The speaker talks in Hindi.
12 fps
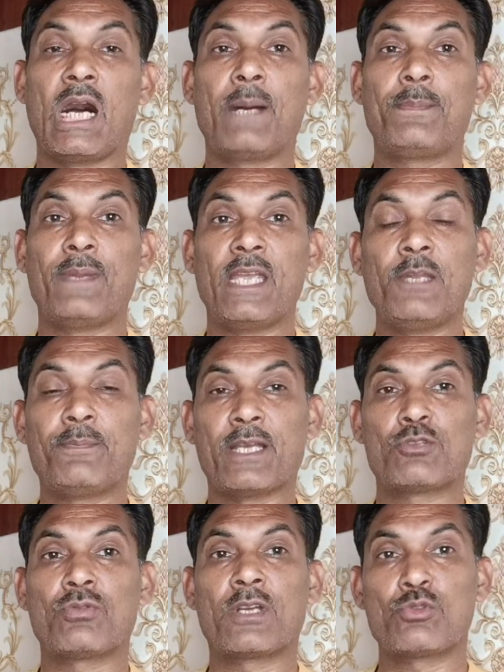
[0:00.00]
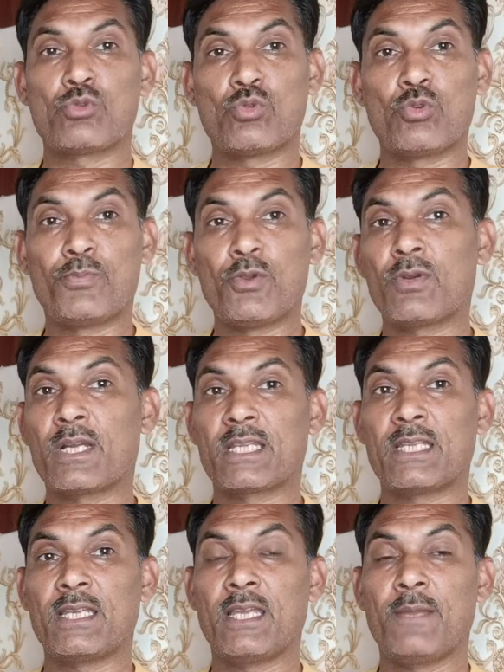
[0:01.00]
आप इन पैसों का जो दुरुपयोग
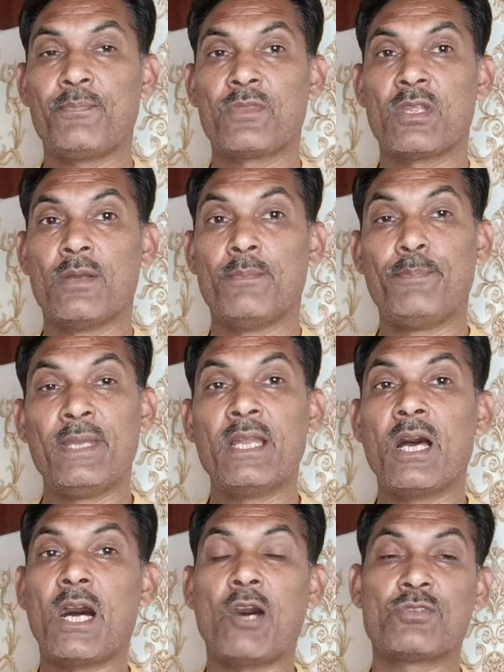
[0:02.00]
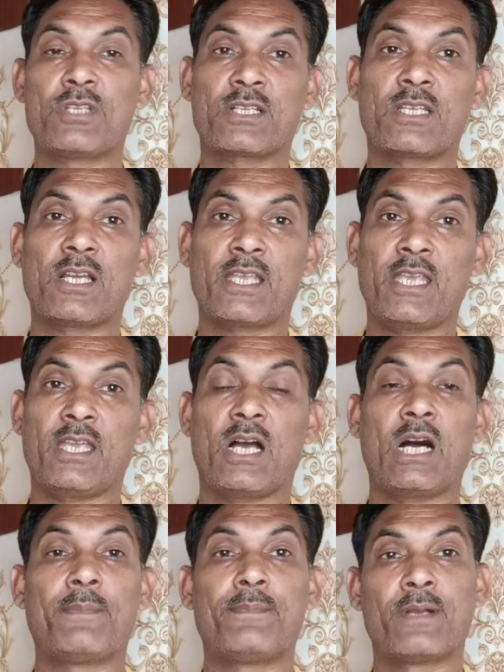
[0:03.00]
करते हैं बिना आवश्यकता के
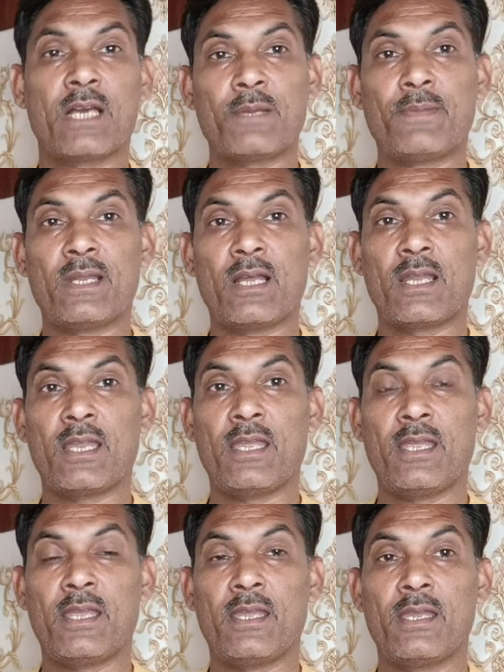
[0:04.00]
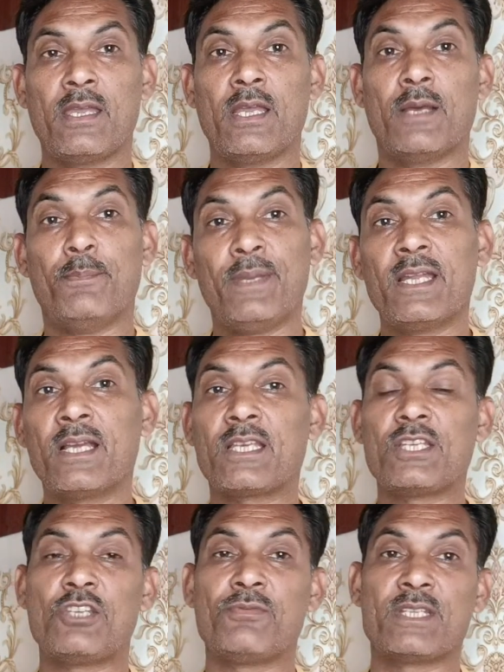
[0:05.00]
आप घर बना रहे हैं बिना
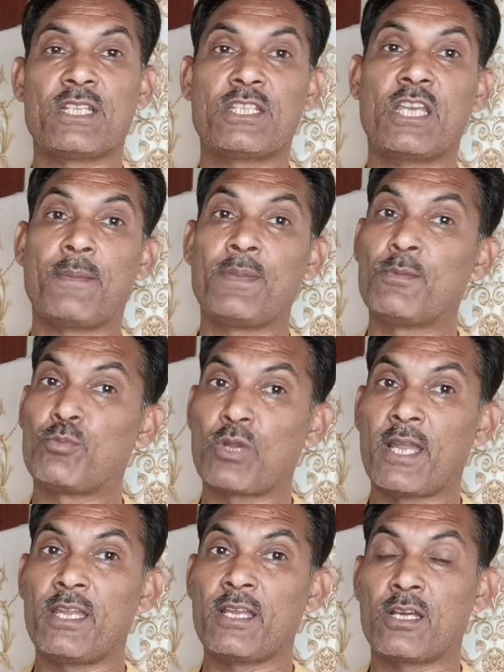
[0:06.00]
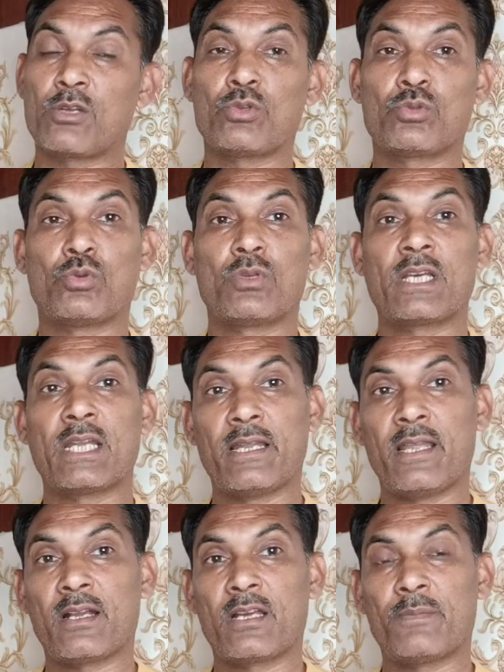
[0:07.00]
किसी वजह से अपने पुराने घर को तोड़कर
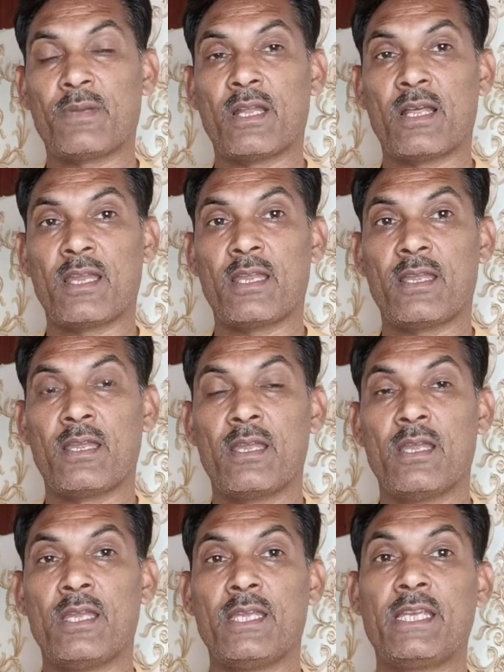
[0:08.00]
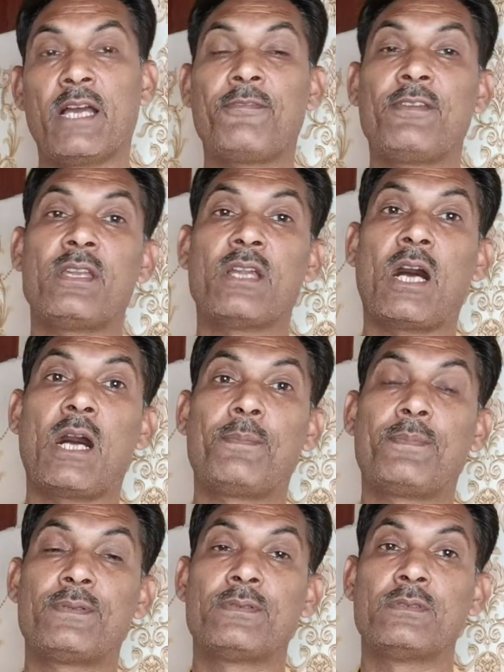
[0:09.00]
नया घर बना रहे हैं या फिर
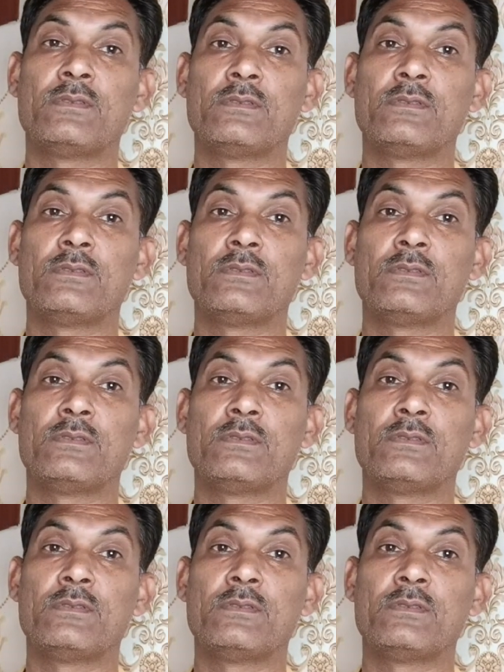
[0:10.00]
आप